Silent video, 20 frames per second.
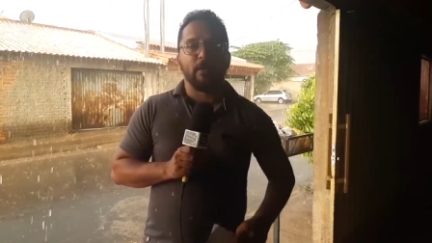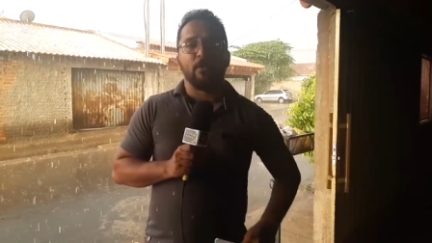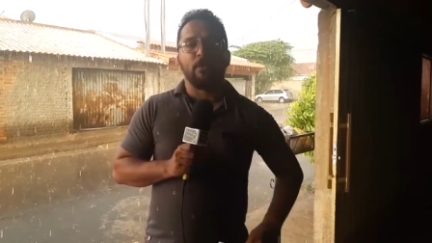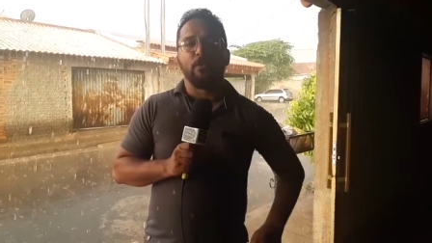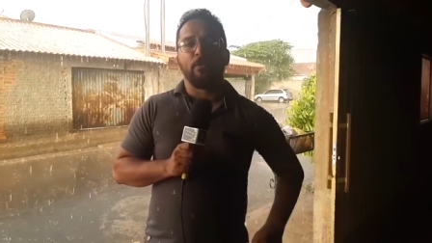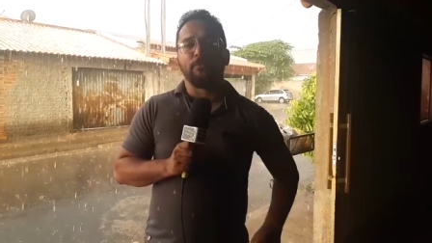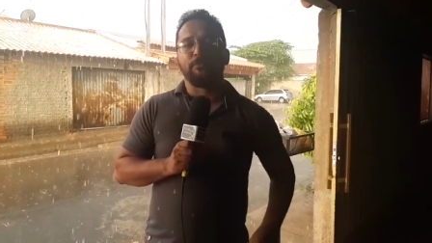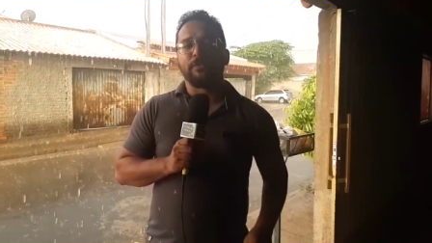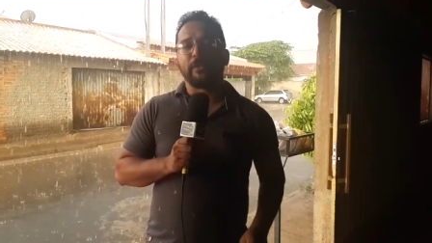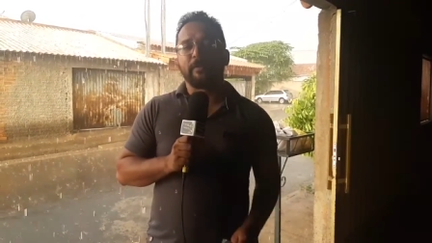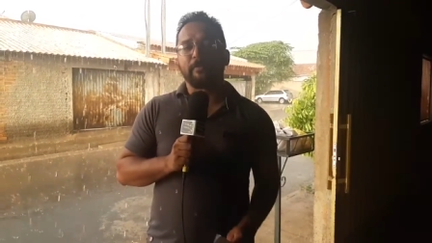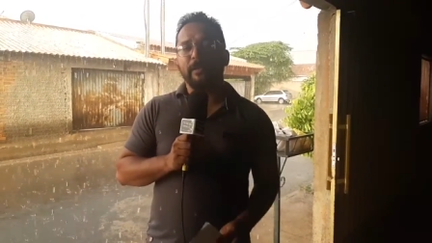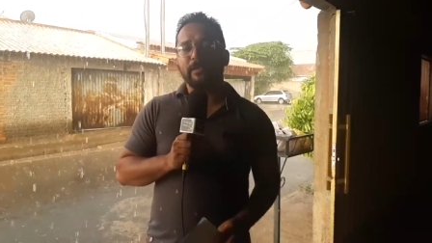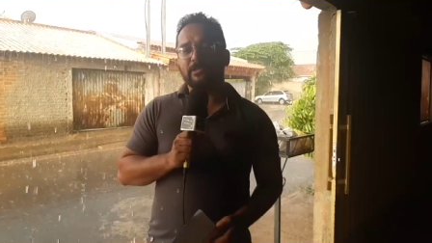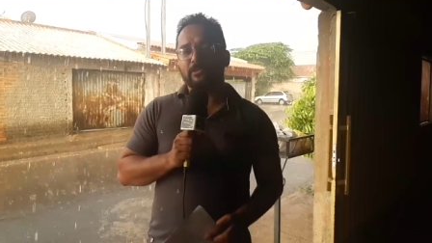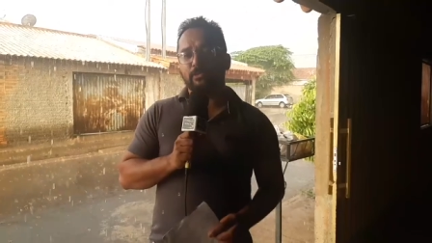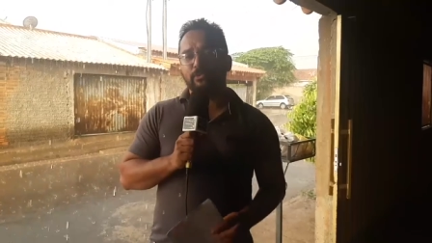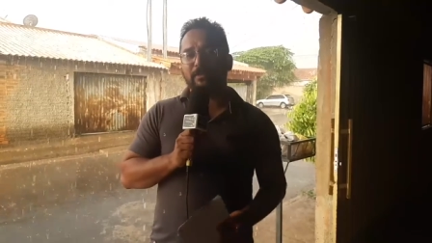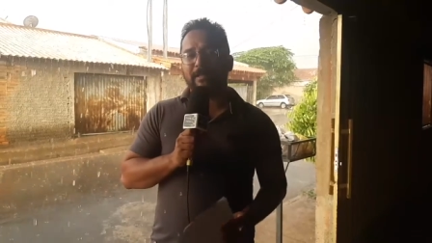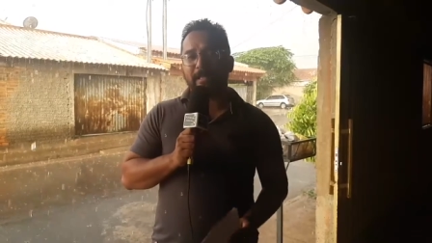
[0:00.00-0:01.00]
um
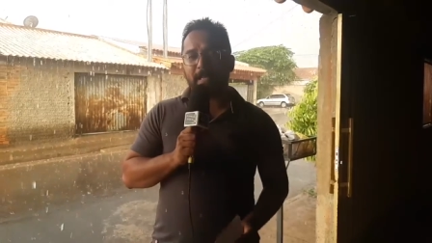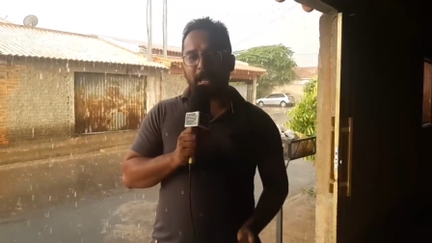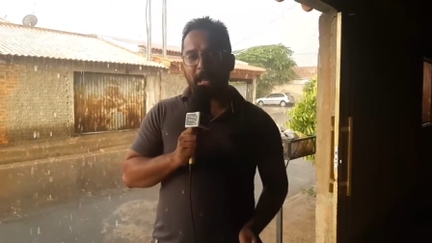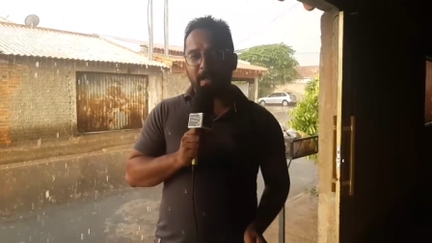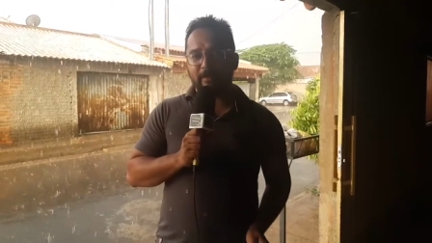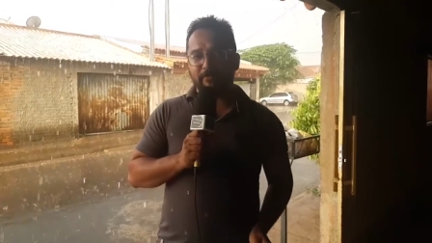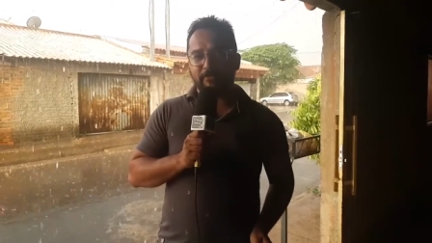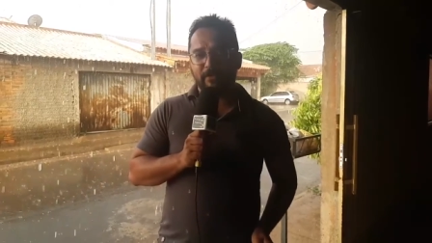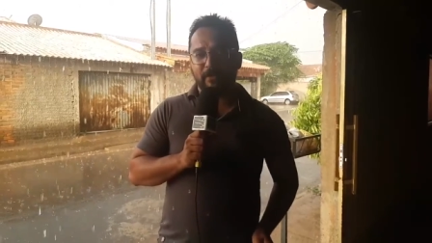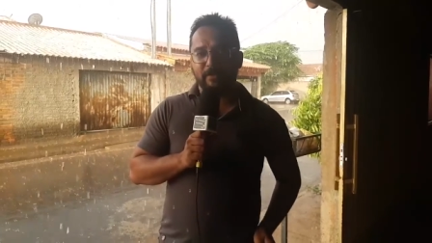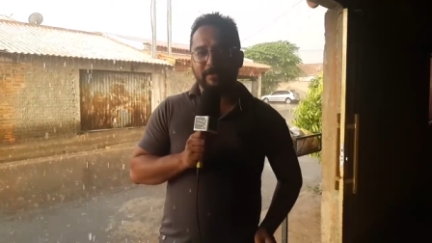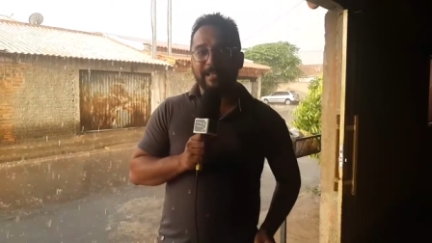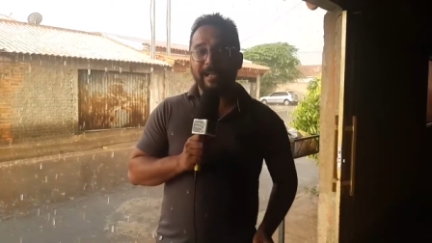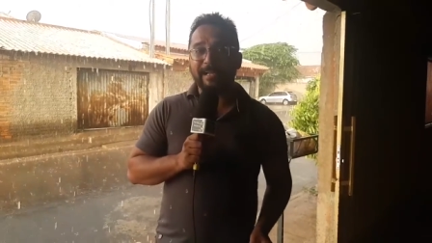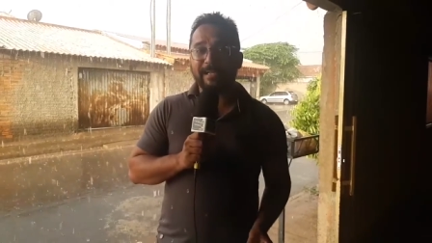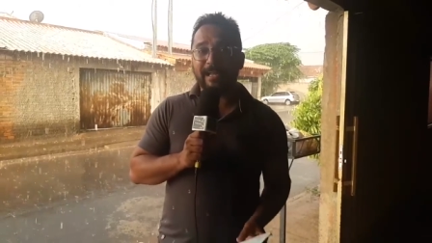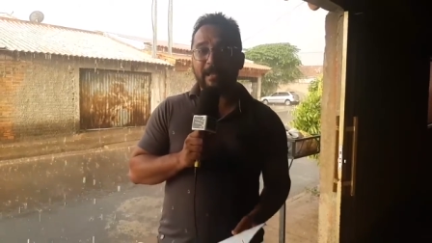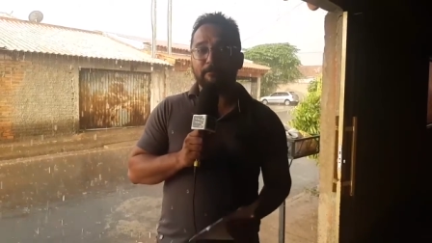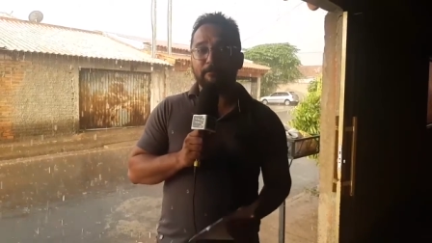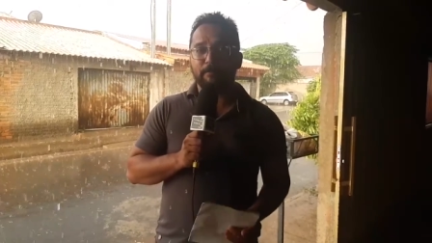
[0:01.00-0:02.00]
ferimento grave na
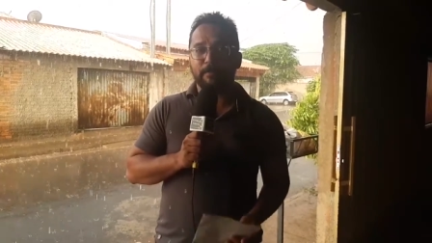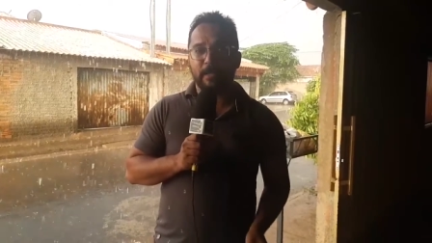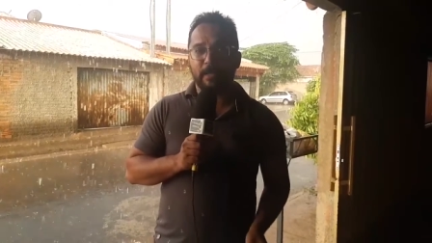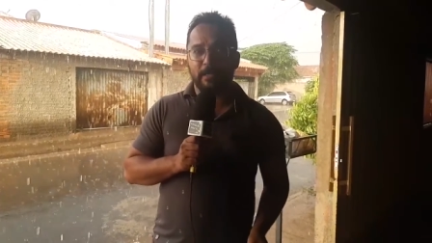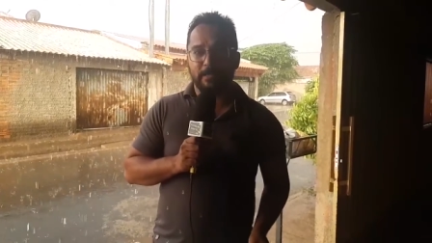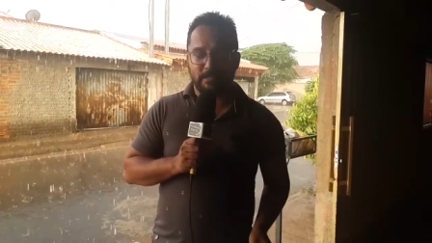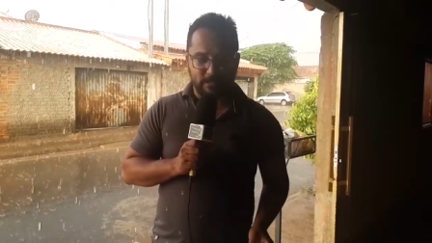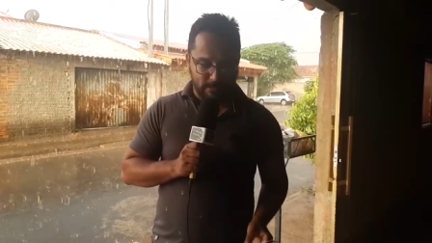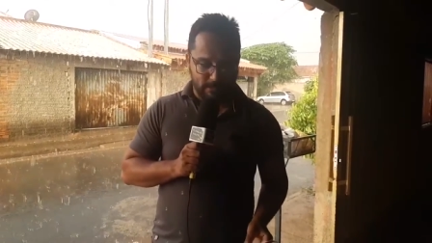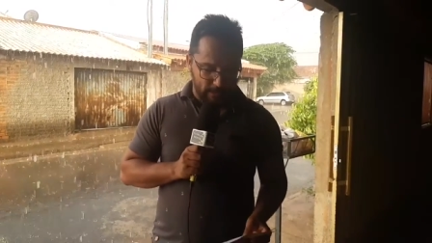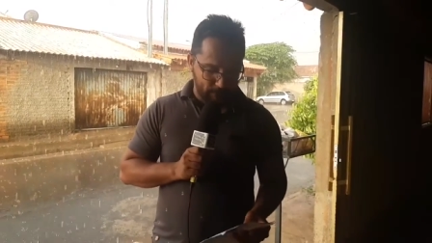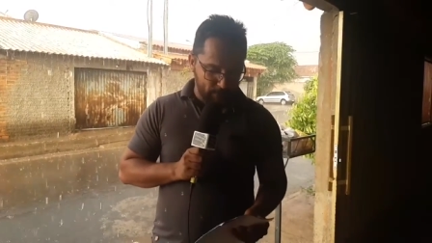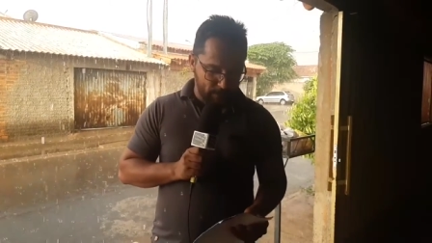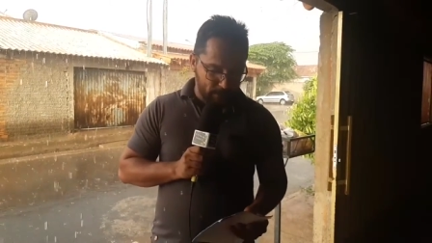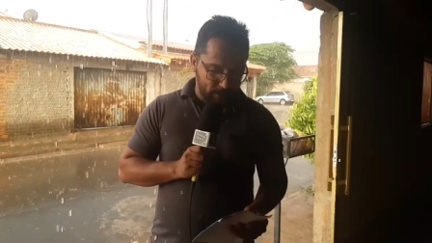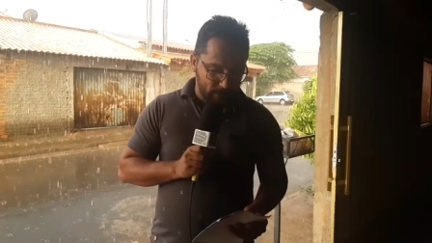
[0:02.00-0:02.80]
cabeça,